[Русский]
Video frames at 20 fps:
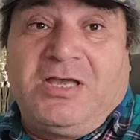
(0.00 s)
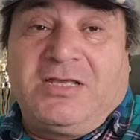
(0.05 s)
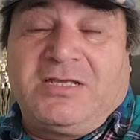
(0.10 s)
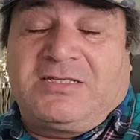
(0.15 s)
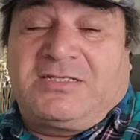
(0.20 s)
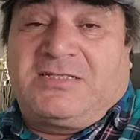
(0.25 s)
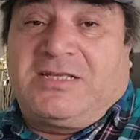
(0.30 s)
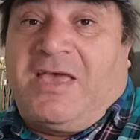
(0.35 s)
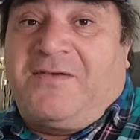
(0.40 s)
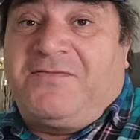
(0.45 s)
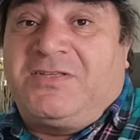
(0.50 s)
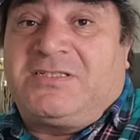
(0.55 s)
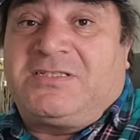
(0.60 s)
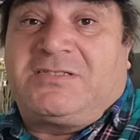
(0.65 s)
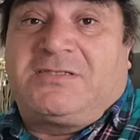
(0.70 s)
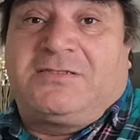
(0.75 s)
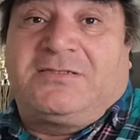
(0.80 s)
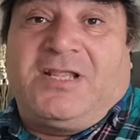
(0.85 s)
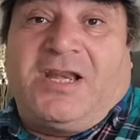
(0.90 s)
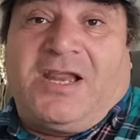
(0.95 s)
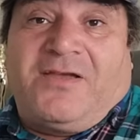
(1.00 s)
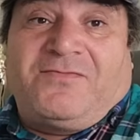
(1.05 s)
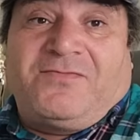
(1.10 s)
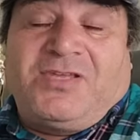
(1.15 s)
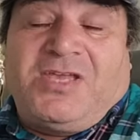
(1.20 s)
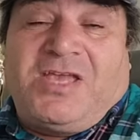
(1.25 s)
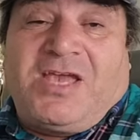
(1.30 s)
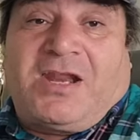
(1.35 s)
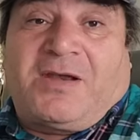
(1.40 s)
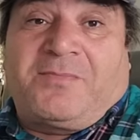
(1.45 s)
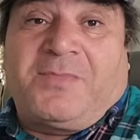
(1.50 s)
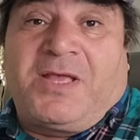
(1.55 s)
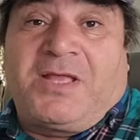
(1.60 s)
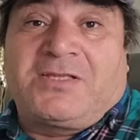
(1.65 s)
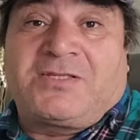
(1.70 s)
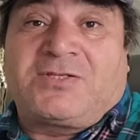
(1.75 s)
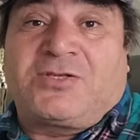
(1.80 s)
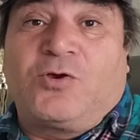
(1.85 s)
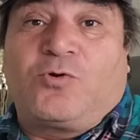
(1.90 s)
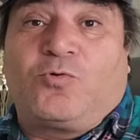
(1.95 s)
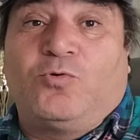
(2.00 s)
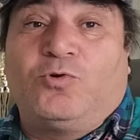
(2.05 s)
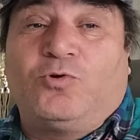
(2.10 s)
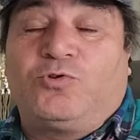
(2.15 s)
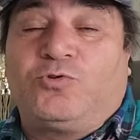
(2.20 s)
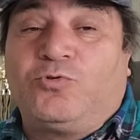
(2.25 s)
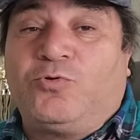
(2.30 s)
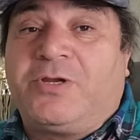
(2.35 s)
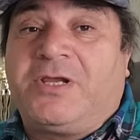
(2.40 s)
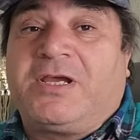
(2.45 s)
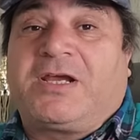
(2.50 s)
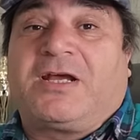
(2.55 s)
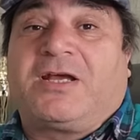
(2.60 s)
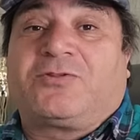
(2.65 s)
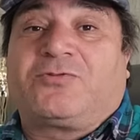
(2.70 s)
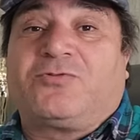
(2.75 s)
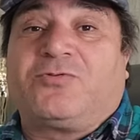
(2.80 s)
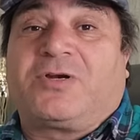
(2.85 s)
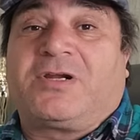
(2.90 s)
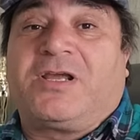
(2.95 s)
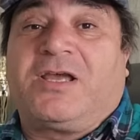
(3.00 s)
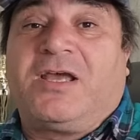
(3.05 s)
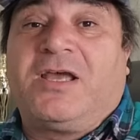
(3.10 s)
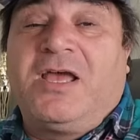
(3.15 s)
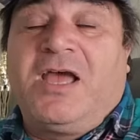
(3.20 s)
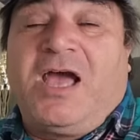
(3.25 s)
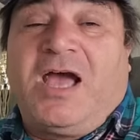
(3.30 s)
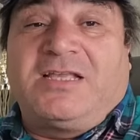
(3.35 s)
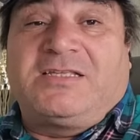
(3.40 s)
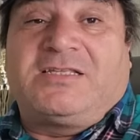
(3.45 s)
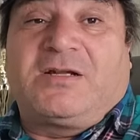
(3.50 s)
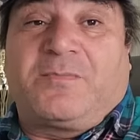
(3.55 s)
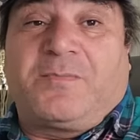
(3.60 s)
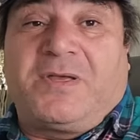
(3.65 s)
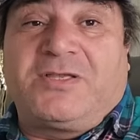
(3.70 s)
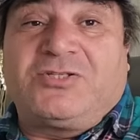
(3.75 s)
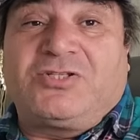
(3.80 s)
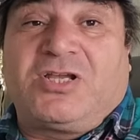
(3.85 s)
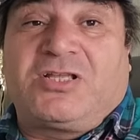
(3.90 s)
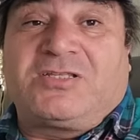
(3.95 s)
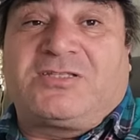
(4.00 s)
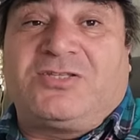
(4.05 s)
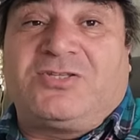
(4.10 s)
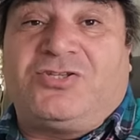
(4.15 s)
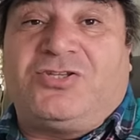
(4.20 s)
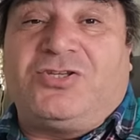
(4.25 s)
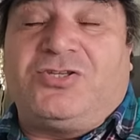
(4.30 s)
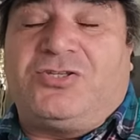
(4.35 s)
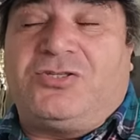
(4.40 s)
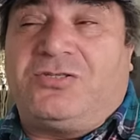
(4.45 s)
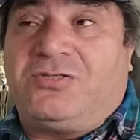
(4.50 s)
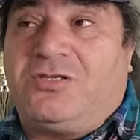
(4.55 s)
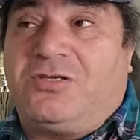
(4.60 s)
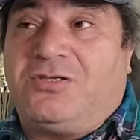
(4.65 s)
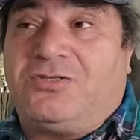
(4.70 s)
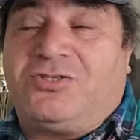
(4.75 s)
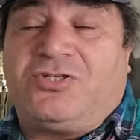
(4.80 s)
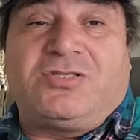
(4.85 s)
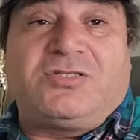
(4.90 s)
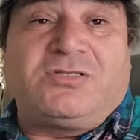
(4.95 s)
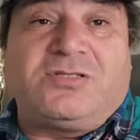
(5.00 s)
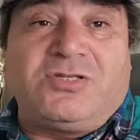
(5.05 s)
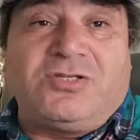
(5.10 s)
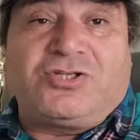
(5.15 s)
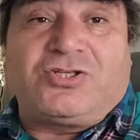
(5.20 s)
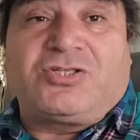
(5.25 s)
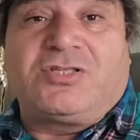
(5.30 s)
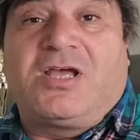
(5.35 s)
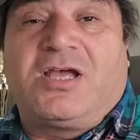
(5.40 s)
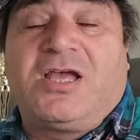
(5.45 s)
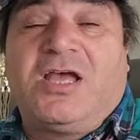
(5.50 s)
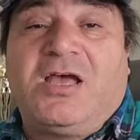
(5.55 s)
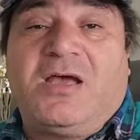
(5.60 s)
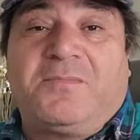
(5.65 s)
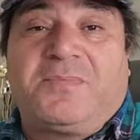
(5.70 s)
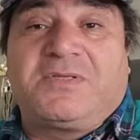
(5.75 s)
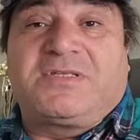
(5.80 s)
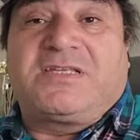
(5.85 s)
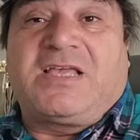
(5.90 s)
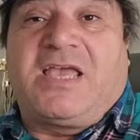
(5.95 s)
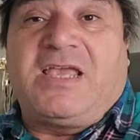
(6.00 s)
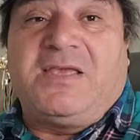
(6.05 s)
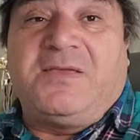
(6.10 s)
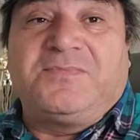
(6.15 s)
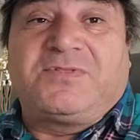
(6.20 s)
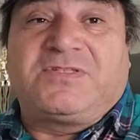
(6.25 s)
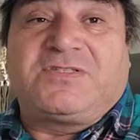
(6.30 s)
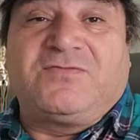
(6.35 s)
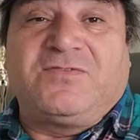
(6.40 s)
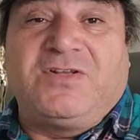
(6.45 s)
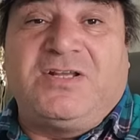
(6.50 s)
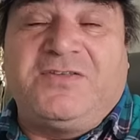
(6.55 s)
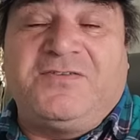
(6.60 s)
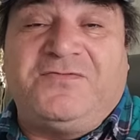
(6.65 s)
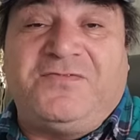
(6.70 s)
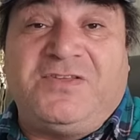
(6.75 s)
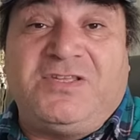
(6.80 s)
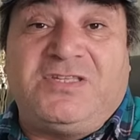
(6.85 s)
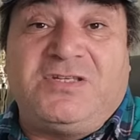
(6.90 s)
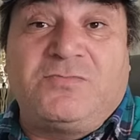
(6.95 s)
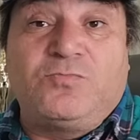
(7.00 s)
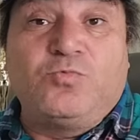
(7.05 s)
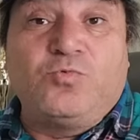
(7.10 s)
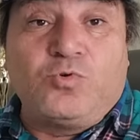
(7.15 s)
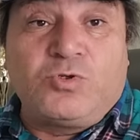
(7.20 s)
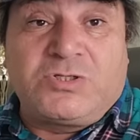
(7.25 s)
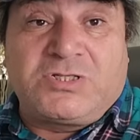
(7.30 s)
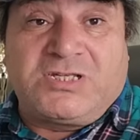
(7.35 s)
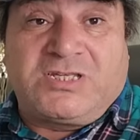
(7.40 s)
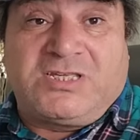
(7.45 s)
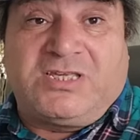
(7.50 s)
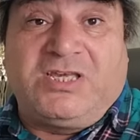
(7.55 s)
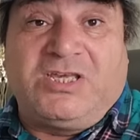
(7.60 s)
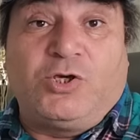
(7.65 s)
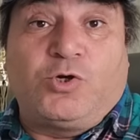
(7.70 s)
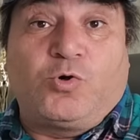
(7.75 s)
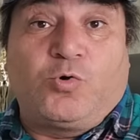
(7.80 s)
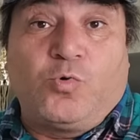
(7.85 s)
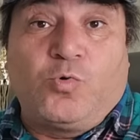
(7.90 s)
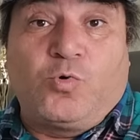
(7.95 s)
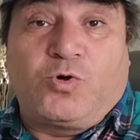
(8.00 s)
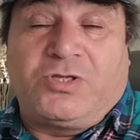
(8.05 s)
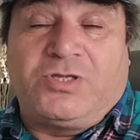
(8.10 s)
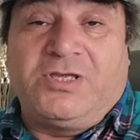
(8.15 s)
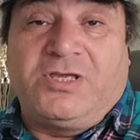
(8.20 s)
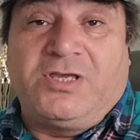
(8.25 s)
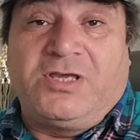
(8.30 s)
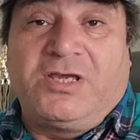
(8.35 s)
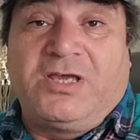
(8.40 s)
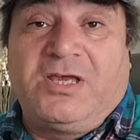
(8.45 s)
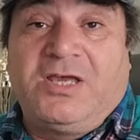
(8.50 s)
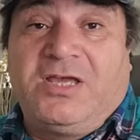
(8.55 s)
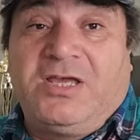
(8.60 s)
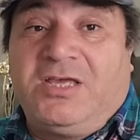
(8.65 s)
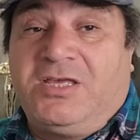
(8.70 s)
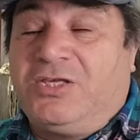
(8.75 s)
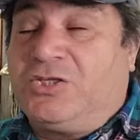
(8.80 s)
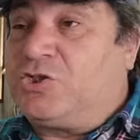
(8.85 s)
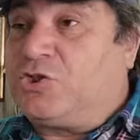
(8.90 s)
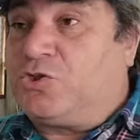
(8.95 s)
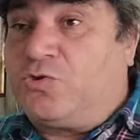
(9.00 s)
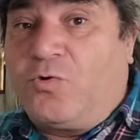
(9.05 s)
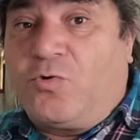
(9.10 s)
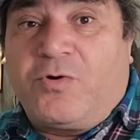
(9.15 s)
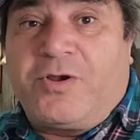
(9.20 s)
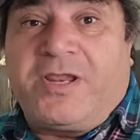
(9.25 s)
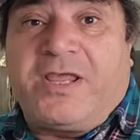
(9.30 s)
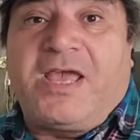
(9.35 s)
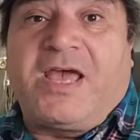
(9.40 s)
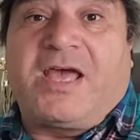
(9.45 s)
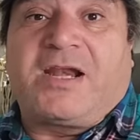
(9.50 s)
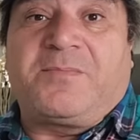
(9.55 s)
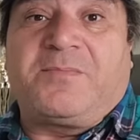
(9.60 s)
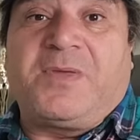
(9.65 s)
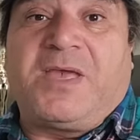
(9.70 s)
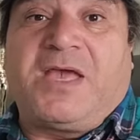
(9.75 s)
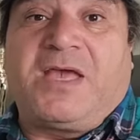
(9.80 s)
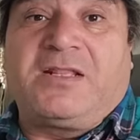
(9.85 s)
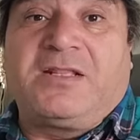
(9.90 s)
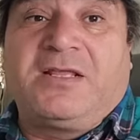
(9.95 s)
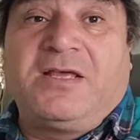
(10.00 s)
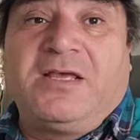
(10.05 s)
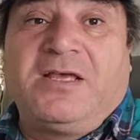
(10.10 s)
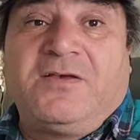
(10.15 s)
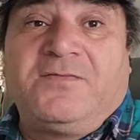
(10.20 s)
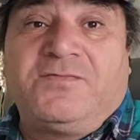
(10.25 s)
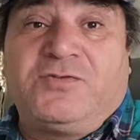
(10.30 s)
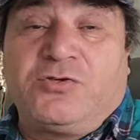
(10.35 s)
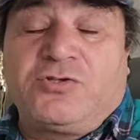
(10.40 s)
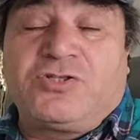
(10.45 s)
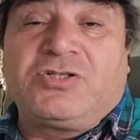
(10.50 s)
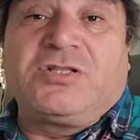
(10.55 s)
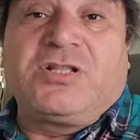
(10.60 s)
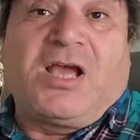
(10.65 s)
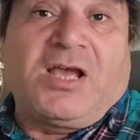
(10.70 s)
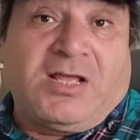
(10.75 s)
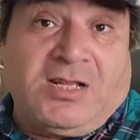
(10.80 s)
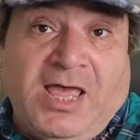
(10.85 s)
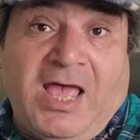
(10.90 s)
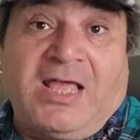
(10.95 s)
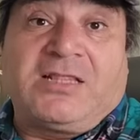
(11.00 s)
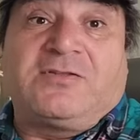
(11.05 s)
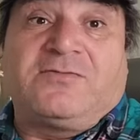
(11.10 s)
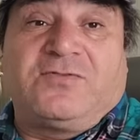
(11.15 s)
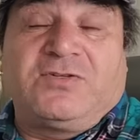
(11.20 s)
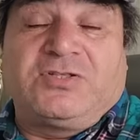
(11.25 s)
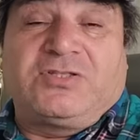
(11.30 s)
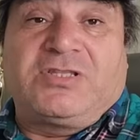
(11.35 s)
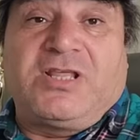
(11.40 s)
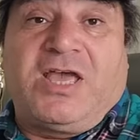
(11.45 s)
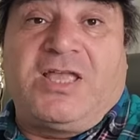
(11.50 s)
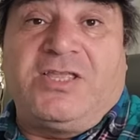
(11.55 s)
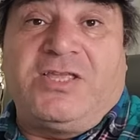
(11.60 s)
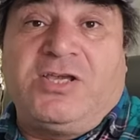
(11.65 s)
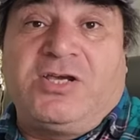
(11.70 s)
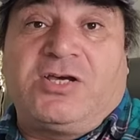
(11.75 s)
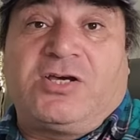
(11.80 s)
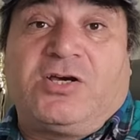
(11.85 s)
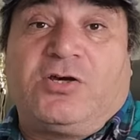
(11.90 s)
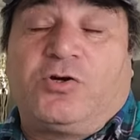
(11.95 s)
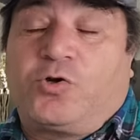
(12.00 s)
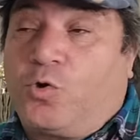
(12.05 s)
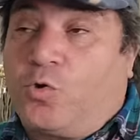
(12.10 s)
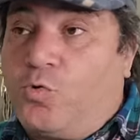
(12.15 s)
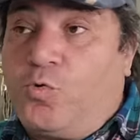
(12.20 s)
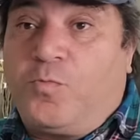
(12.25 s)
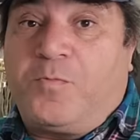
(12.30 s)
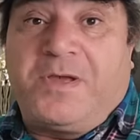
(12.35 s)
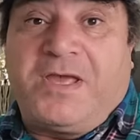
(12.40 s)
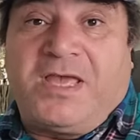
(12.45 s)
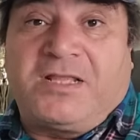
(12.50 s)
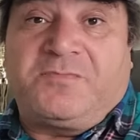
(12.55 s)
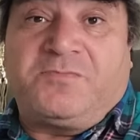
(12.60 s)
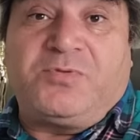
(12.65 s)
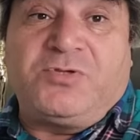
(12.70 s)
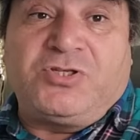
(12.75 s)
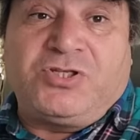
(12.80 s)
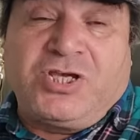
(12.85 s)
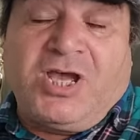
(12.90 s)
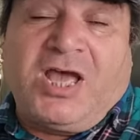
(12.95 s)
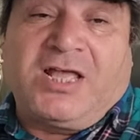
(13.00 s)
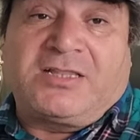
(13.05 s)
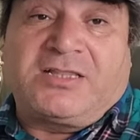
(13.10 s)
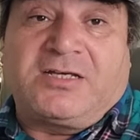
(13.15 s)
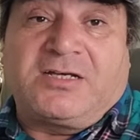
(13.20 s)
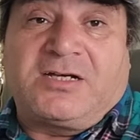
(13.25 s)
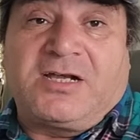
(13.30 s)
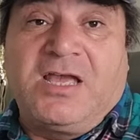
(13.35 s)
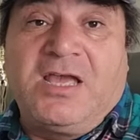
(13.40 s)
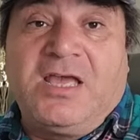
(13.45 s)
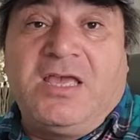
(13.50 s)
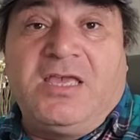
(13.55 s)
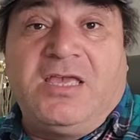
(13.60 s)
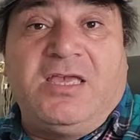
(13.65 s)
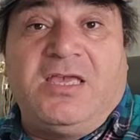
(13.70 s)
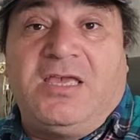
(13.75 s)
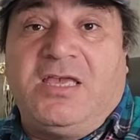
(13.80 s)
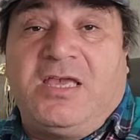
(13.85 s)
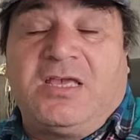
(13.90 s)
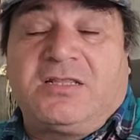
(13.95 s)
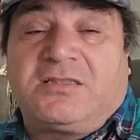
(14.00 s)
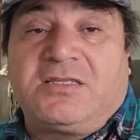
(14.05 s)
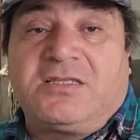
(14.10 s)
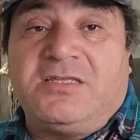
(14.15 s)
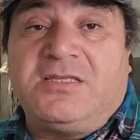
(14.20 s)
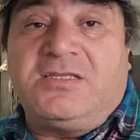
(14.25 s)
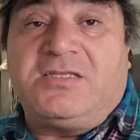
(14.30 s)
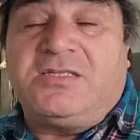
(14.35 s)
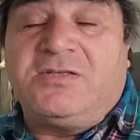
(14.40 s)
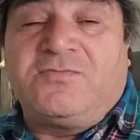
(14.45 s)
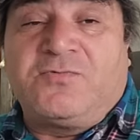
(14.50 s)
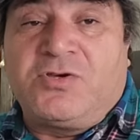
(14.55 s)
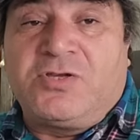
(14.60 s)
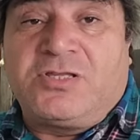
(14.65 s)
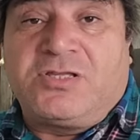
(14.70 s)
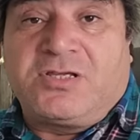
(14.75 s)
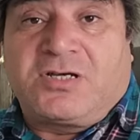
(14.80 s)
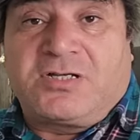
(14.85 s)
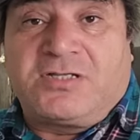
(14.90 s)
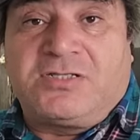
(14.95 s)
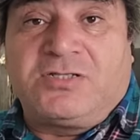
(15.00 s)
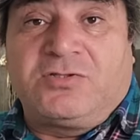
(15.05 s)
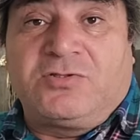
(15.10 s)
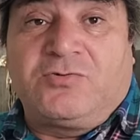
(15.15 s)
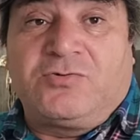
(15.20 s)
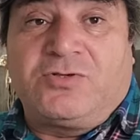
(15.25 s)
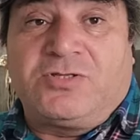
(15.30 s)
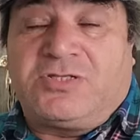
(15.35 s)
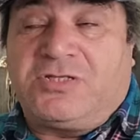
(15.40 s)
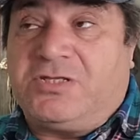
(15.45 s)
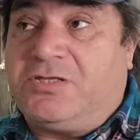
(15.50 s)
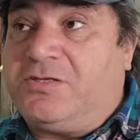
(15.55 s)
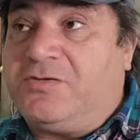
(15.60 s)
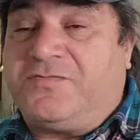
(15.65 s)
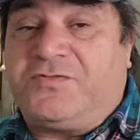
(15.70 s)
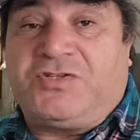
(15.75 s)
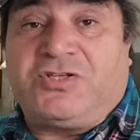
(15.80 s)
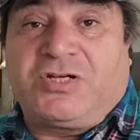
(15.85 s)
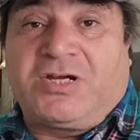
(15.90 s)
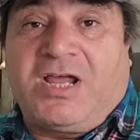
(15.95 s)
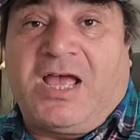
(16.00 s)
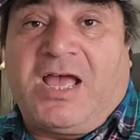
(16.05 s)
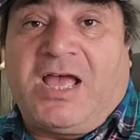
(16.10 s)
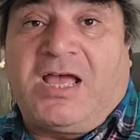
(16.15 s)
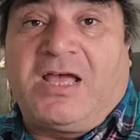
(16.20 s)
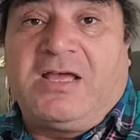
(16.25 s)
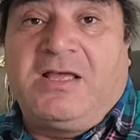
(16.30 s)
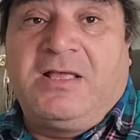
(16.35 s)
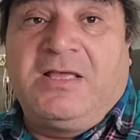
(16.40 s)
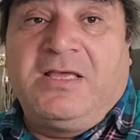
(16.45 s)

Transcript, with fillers: Зависть к древней армянской культуре, которую азербайджанцы э, частично позаимствовали в виде музыки и кухни, истории армян, все же накладывает на них грубый отпечаток. И это не сегодня родилось и не вчера